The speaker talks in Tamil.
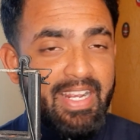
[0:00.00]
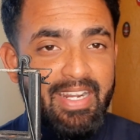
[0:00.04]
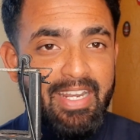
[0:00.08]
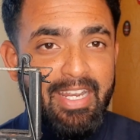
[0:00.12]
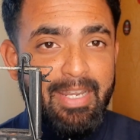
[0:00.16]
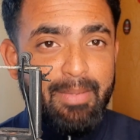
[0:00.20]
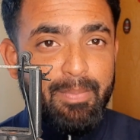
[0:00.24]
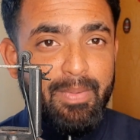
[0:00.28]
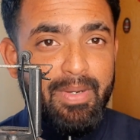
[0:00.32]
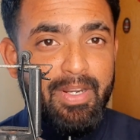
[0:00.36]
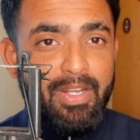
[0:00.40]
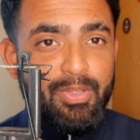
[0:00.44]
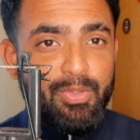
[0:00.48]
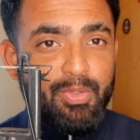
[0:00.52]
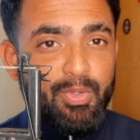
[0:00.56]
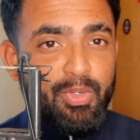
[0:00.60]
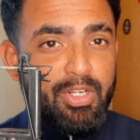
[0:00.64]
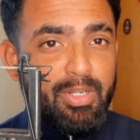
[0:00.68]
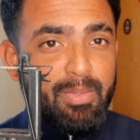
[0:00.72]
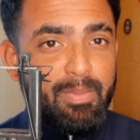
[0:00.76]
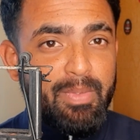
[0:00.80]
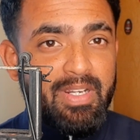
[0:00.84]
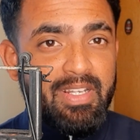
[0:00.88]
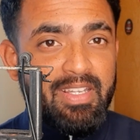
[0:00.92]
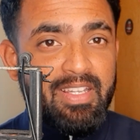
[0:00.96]
கண்டக்ட் பண்ணுற
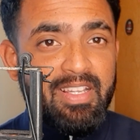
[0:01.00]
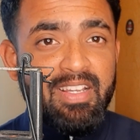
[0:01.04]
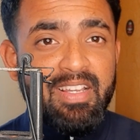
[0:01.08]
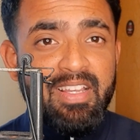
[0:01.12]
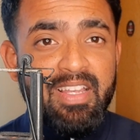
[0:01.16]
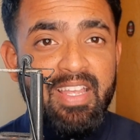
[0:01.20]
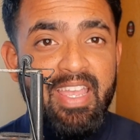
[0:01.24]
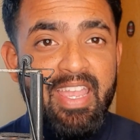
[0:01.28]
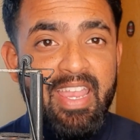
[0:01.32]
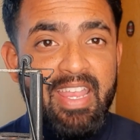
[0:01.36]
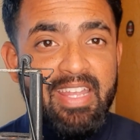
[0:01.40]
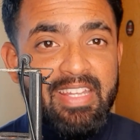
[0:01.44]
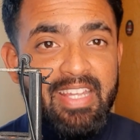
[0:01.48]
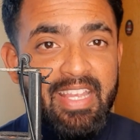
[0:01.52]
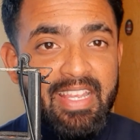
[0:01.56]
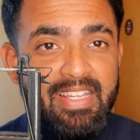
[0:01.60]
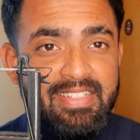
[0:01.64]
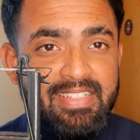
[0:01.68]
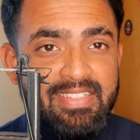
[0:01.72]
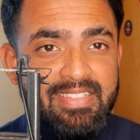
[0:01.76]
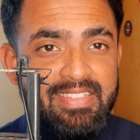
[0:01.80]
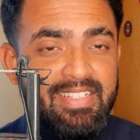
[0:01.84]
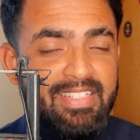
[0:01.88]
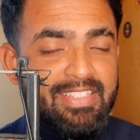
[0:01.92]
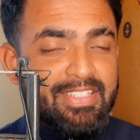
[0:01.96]
டோர்னமெண்ட் தான் இந்த
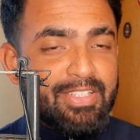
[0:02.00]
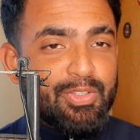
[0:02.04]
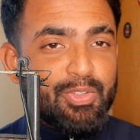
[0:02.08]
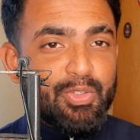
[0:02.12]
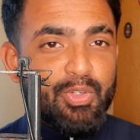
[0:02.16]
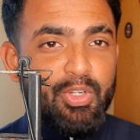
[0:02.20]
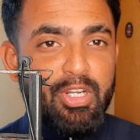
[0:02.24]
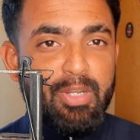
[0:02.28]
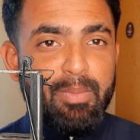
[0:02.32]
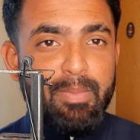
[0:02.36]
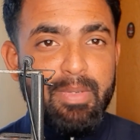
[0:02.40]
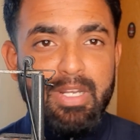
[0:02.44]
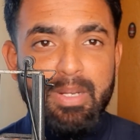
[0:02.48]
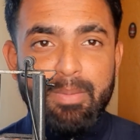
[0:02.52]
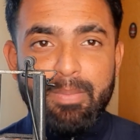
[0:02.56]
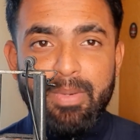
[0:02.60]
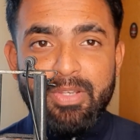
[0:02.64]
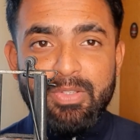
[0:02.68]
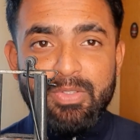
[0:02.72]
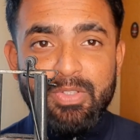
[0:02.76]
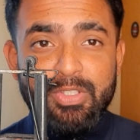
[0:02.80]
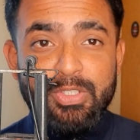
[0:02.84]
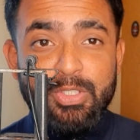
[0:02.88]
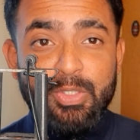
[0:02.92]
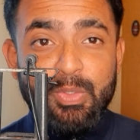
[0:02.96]
எஸ்எஸ் ராஜன் டோர்னமெண்ட்
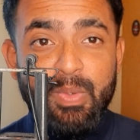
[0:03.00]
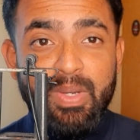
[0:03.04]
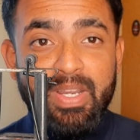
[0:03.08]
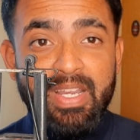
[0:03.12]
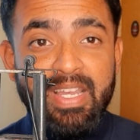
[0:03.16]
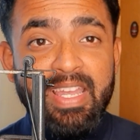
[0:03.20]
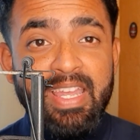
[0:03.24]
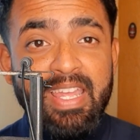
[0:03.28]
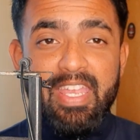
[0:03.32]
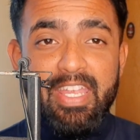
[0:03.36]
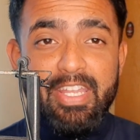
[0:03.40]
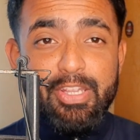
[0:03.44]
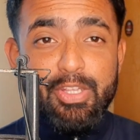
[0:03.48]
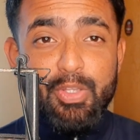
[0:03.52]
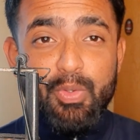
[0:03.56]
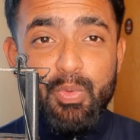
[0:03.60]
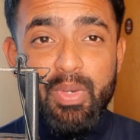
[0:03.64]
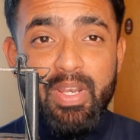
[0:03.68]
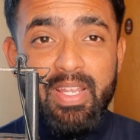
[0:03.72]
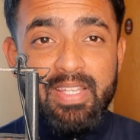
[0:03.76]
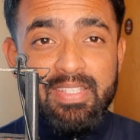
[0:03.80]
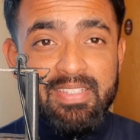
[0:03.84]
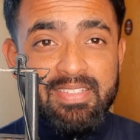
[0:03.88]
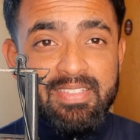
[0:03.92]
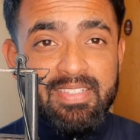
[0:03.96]
அப்படின்னு சொல்லி சொல்லுவாங்க இந்த
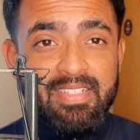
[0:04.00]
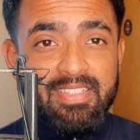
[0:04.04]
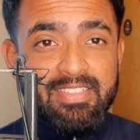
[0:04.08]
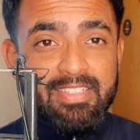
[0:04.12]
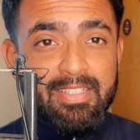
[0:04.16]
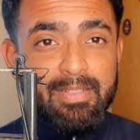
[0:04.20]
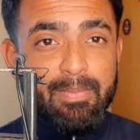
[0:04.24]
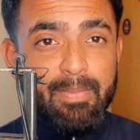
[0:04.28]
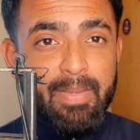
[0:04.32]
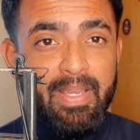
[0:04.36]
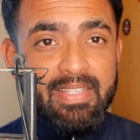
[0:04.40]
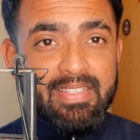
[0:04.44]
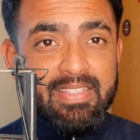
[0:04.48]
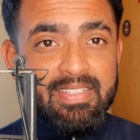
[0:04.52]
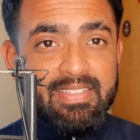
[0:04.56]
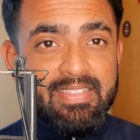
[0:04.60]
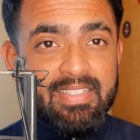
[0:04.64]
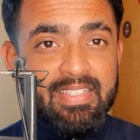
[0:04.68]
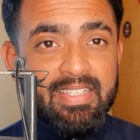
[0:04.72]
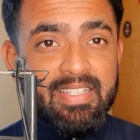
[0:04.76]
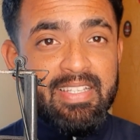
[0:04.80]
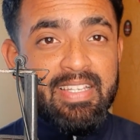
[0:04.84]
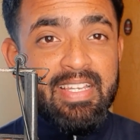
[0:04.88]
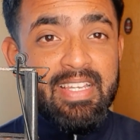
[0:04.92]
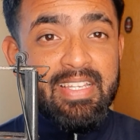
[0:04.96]
ஒரு எஸ்எஸ் ராஜன்
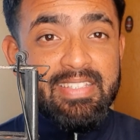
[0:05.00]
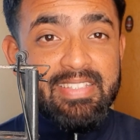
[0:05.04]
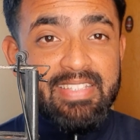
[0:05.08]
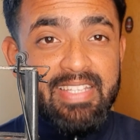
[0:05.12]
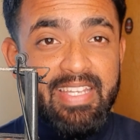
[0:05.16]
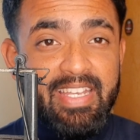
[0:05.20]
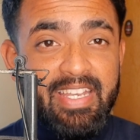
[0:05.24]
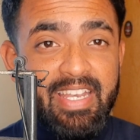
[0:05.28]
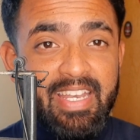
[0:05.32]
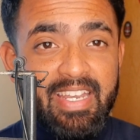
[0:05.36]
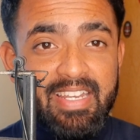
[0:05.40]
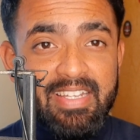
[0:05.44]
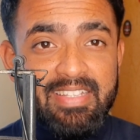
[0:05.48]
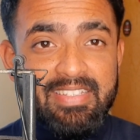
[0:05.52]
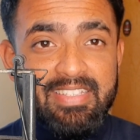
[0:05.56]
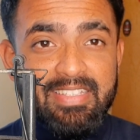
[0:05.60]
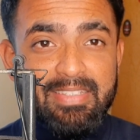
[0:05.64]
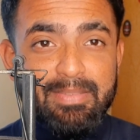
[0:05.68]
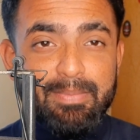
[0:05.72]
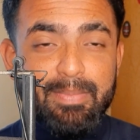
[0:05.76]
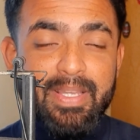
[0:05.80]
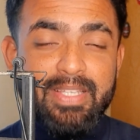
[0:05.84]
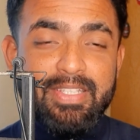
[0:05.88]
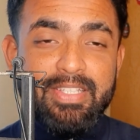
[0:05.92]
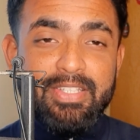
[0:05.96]
மேட்சஸை சீனியர்
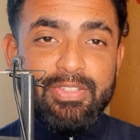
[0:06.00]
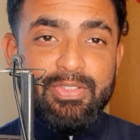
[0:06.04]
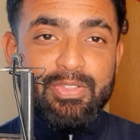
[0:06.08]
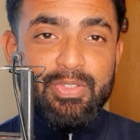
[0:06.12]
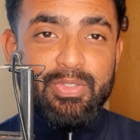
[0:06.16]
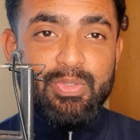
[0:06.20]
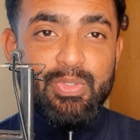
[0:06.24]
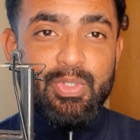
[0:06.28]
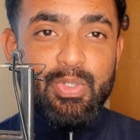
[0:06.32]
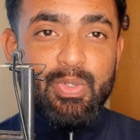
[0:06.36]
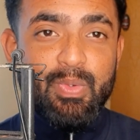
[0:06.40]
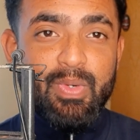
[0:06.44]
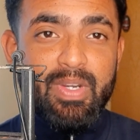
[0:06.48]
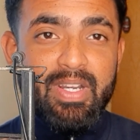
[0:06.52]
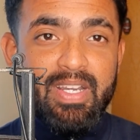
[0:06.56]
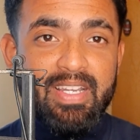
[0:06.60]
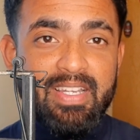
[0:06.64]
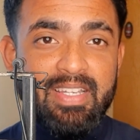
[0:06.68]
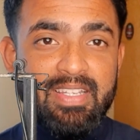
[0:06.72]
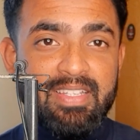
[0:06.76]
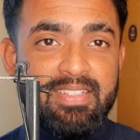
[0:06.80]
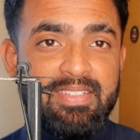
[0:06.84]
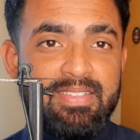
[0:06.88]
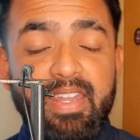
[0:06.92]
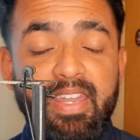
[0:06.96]
டிஸ்ட்ரிக்ஸ் மேட்சஸ்னு சொல்லுவாங்க